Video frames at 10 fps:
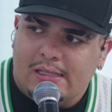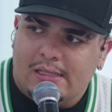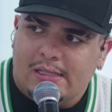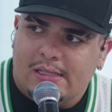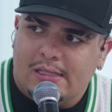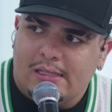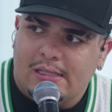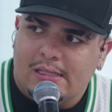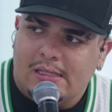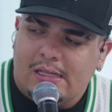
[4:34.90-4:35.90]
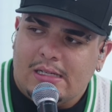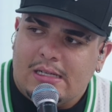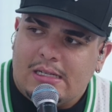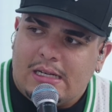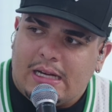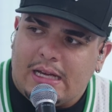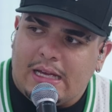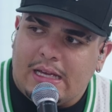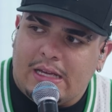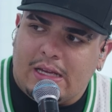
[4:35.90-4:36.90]
gente uma hora por dia
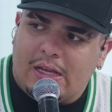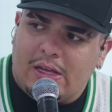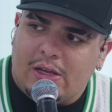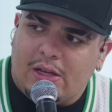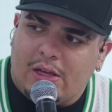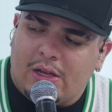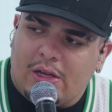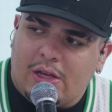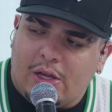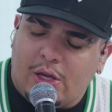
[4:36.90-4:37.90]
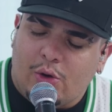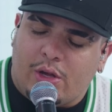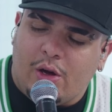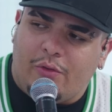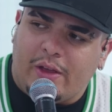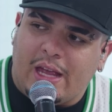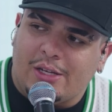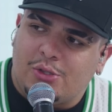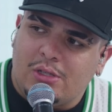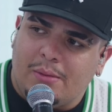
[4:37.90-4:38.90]
e. e o que eu vi que
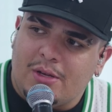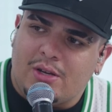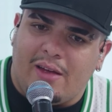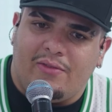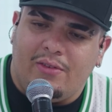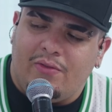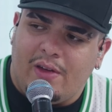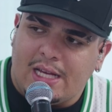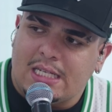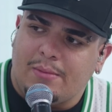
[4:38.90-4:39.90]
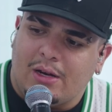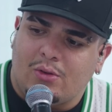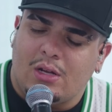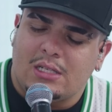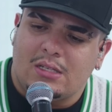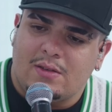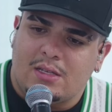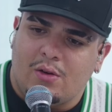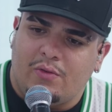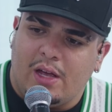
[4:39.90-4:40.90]
ajuda, Mítico, é vivência, mano. Todas as vezes
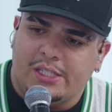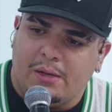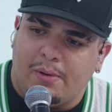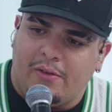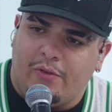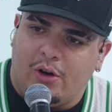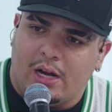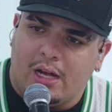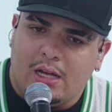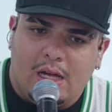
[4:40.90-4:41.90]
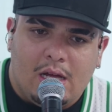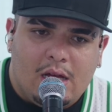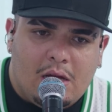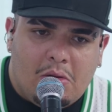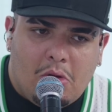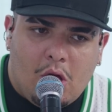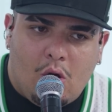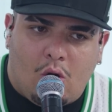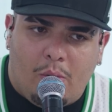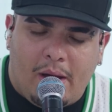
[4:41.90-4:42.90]
que eu viajei para fora,
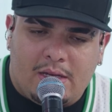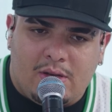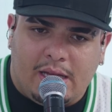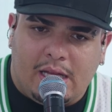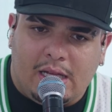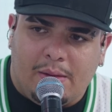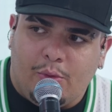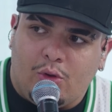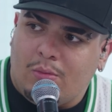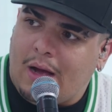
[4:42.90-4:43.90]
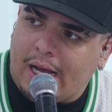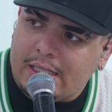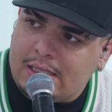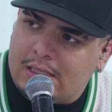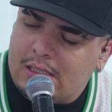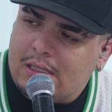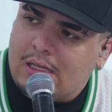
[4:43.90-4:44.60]
eu começo a entender muito mais.